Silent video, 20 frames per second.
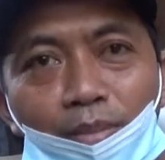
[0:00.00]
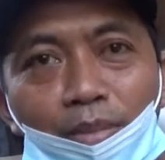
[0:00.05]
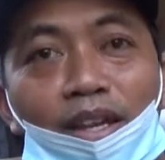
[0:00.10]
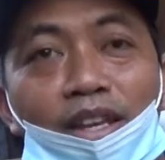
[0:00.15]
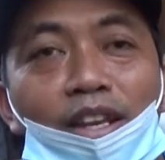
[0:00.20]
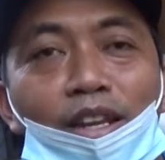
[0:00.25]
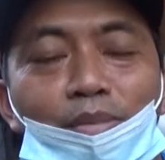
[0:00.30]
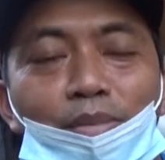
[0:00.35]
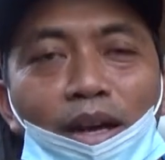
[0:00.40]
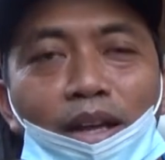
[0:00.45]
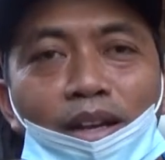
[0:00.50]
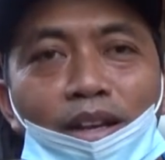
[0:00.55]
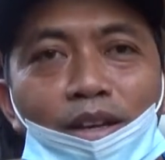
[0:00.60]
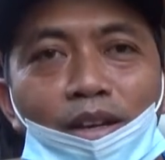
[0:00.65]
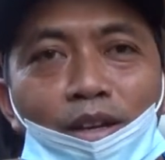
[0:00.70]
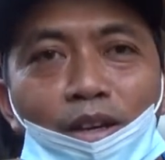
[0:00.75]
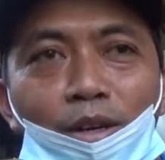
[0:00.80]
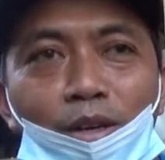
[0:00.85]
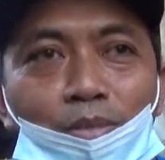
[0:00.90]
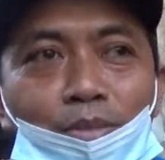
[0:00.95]
Pengiriman.
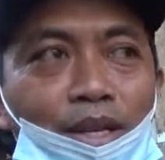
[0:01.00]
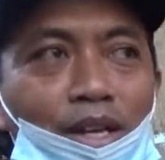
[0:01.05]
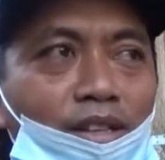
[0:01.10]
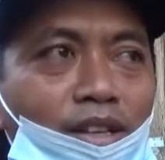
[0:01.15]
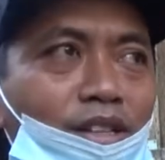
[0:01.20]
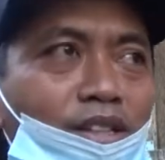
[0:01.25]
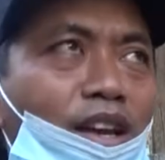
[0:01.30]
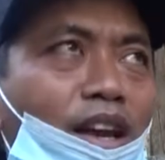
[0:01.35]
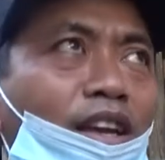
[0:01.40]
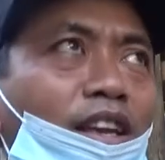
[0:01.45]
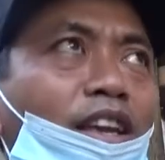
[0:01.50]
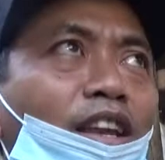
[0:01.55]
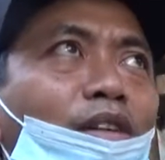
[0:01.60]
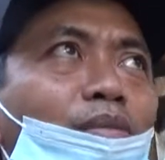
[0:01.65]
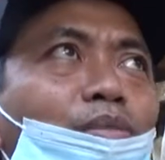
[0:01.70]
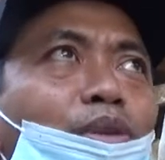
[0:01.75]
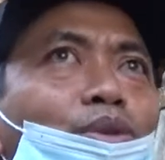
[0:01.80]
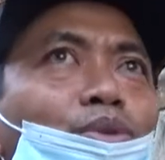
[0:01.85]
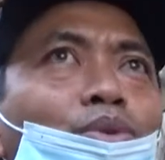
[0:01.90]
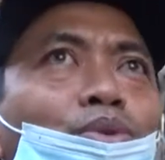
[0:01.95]
Pengiriman. Biasanya
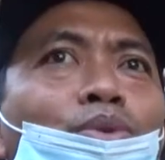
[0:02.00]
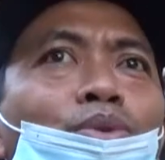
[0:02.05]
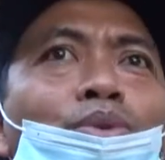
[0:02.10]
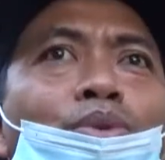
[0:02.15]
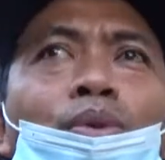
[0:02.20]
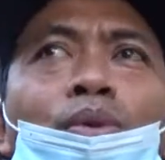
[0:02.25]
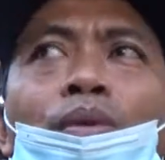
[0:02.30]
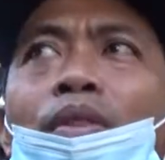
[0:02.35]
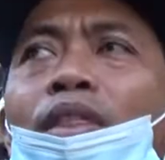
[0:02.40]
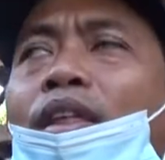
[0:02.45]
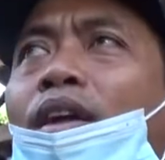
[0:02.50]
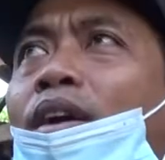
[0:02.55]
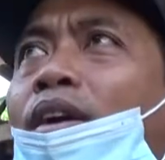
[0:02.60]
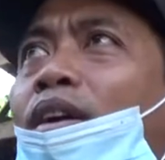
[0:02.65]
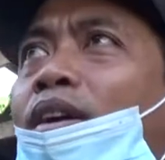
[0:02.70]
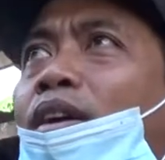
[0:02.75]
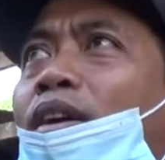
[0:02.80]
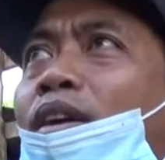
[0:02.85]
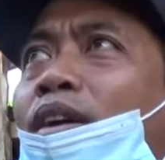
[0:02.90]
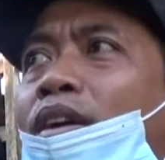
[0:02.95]
ngirim itu
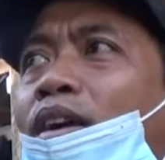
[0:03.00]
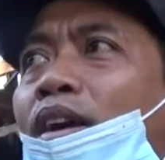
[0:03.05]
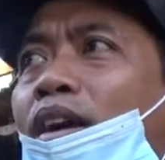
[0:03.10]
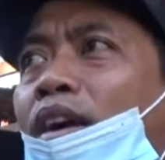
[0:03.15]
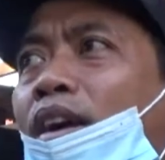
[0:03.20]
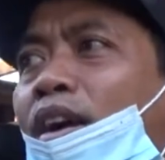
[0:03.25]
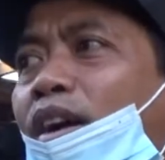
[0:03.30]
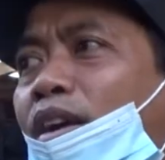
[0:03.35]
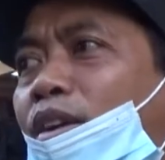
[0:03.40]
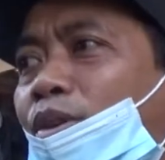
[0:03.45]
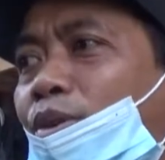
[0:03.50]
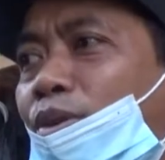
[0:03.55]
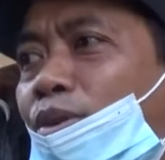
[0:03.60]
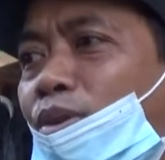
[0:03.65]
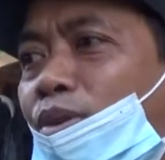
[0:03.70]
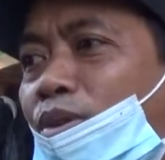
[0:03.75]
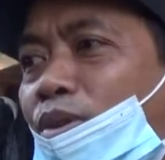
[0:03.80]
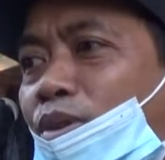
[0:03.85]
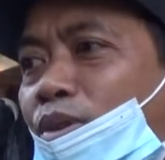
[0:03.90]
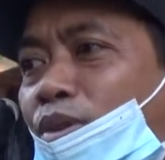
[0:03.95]
uh,
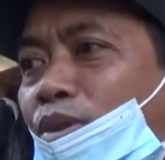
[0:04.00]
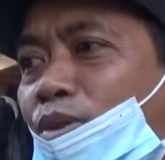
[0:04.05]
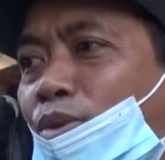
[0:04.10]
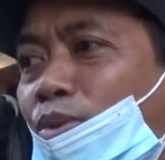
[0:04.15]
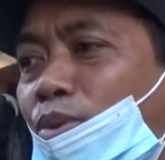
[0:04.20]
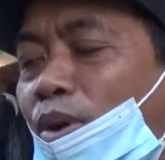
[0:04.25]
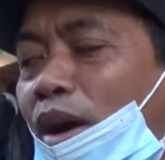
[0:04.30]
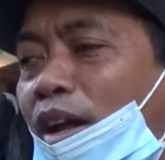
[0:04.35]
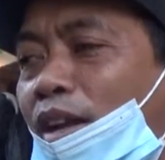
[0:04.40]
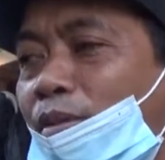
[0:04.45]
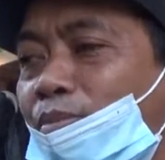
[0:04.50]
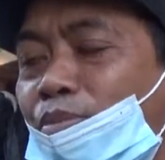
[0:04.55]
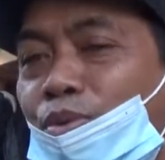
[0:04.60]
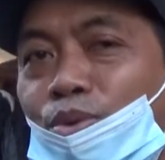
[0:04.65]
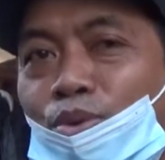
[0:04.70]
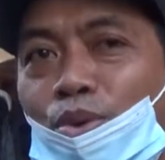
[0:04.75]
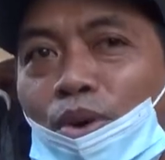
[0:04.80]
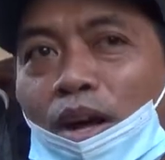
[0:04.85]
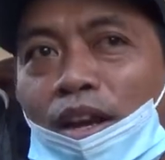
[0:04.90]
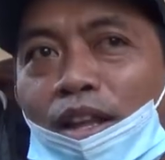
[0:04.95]

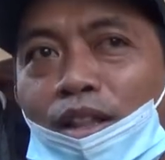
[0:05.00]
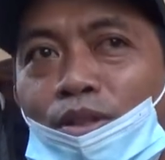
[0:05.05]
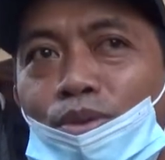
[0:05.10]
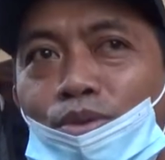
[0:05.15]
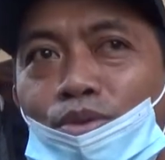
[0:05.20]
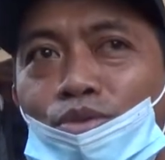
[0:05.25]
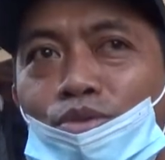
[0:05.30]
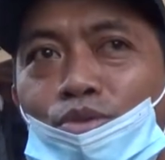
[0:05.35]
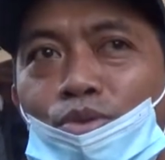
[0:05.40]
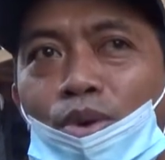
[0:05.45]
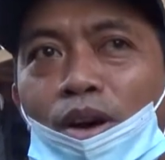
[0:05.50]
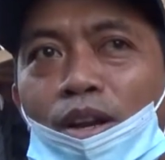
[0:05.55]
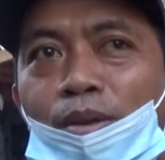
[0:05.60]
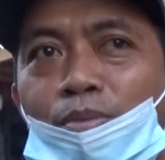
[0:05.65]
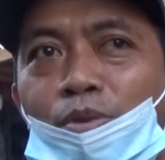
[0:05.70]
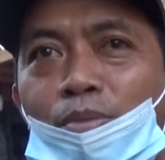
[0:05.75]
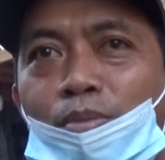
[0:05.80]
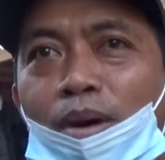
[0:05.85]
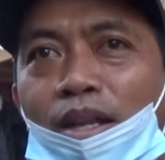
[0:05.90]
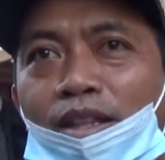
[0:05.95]
2200,
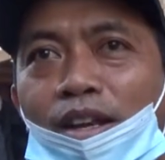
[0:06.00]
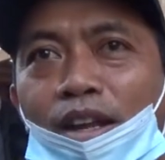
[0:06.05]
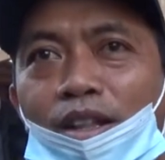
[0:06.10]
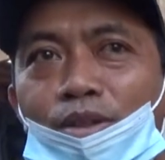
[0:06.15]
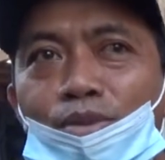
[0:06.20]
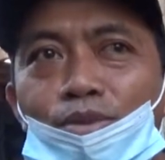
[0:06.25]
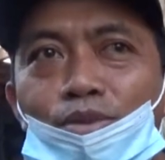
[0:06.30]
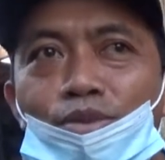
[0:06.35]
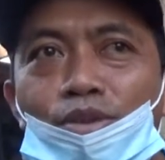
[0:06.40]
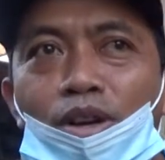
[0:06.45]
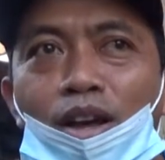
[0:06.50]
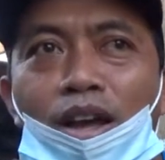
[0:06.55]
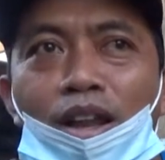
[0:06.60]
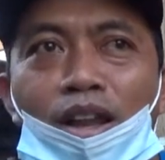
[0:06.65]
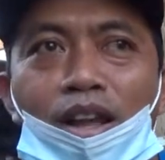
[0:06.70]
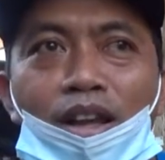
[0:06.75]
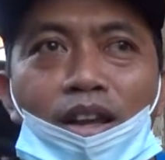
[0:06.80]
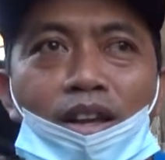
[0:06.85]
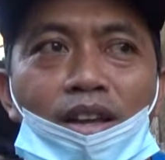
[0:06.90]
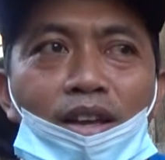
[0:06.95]
2400,
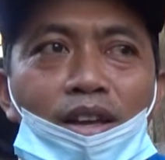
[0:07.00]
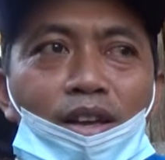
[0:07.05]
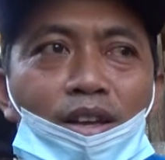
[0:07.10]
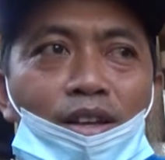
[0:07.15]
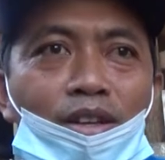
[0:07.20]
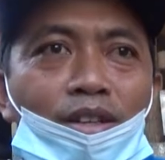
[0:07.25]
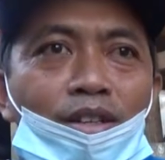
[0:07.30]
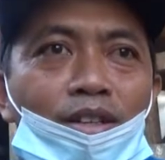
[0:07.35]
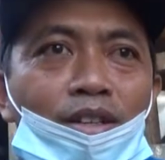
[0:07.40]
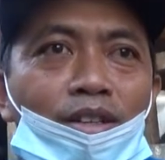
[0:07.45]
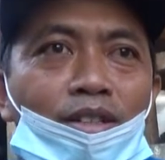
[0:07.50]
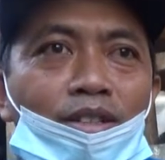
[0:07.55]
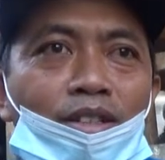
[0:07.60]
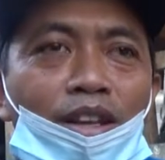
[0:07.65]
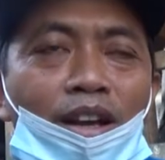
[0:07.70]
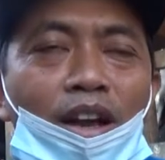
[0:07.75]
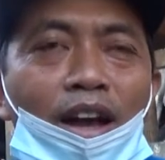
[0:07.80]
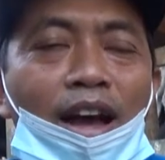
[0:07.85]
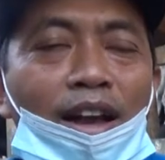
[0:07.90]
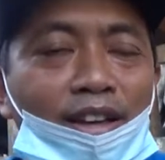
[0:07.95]
sekarang
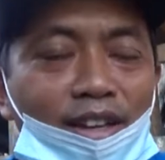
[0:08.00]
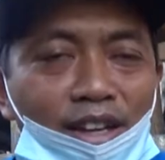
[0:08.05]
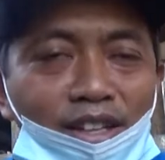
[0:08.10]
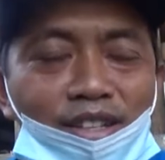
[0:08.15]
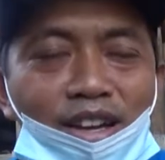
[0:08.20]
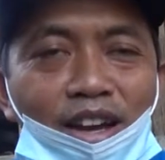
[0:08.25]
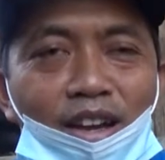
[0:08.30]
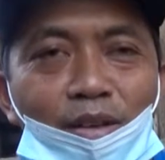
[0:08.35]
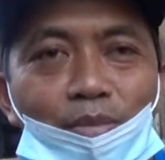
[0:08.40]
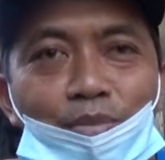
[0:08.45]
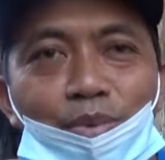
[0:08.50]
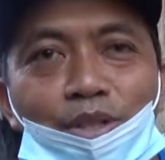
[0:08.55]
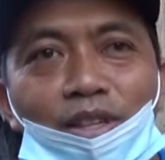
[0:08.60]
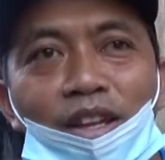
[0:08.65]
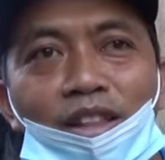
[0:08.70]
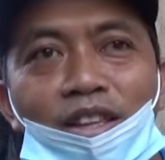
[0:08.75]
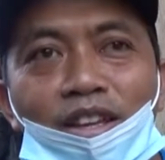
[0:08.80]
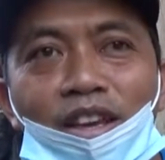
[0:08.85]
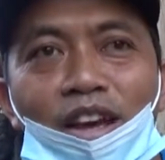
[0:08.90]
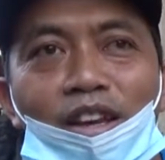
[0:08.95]
seadanya
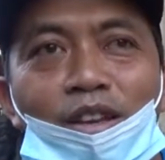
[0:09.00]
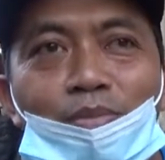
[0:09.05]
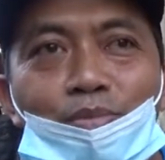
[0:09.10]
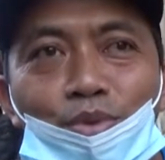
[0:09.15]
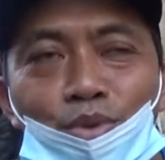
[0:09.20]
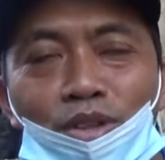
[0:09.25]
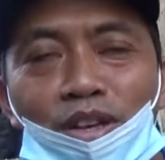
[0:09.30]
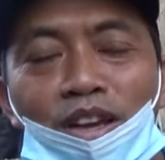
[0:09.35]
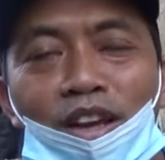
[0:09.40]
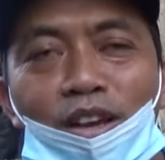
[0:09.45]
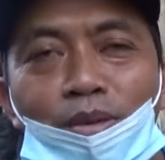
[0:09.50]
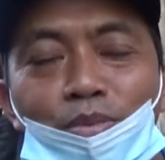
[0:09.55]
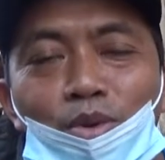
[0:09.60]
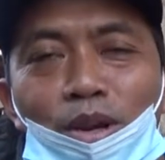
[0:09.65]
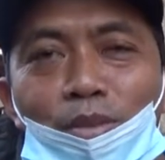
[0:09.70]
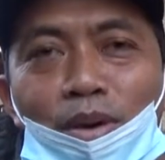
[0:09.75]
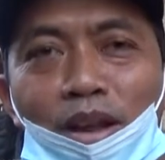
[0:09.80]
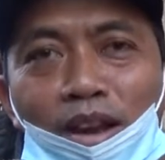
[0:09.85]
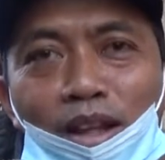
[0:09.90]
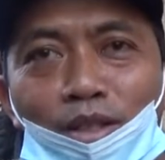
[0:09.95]
bisa 3.000,
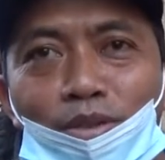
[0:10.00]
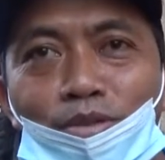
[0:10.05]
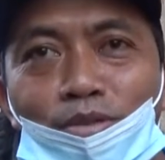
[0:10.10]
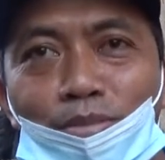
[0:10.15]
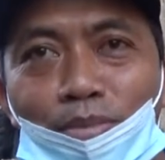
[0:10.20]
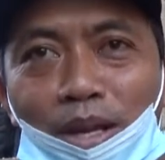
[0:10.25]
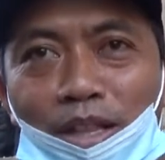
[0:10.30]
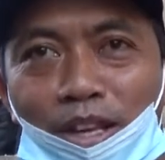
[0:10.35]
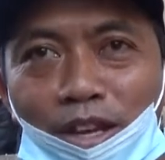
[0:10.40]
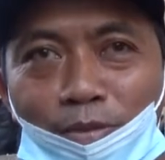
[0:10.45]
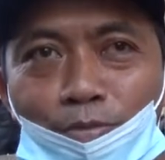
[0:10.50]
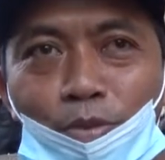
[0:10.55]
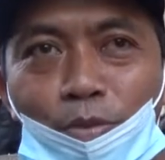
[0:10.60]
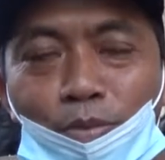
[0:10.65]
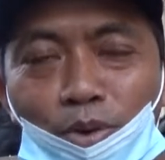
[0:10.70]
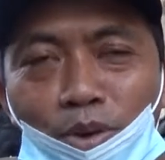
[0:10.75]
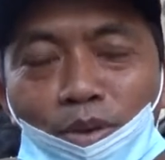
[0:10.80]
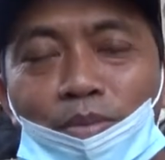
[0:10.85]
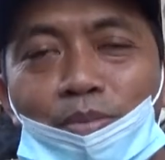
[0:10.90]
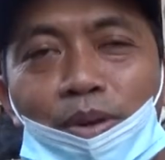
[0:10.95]
3.500, 4.000
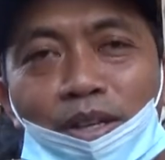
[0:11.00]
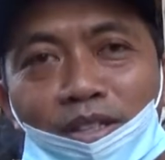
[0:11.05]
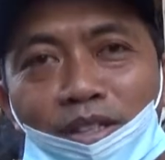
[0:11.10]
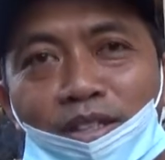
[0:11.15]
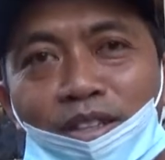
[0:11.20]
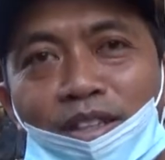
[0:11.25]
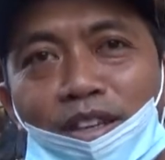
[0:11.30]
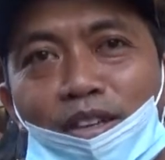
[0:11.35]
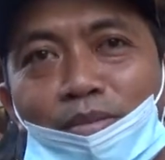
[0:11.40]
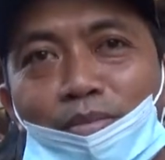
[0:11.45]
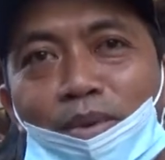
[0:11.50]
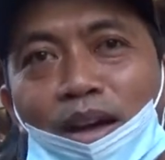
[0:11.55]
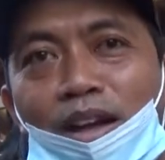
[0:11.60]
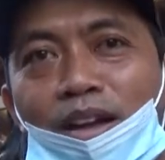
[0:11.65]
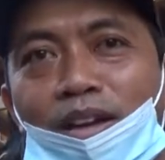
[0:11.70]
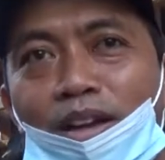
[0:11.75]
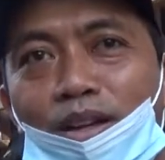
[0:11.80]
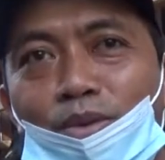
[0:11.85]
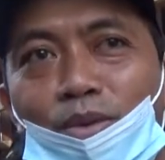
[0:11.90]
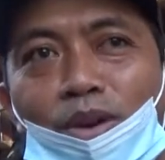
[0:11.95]
pun pasti diterima
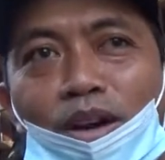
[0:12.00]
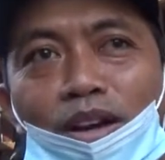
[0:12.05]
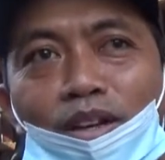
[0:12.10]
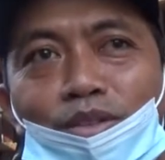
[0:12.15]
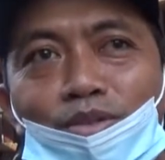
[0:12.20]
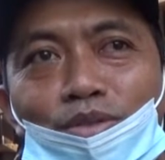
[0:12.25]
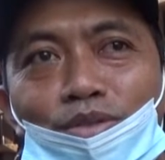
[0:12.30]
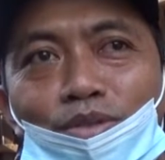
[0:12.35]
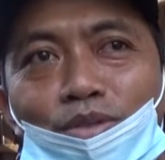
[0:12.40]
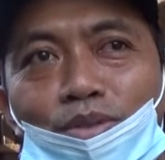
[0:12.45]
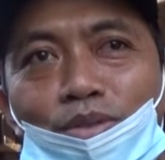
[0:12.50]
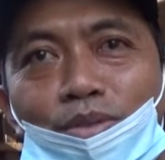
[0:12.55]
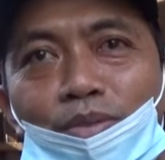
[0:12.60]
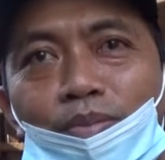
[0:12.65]
kekurangan susu.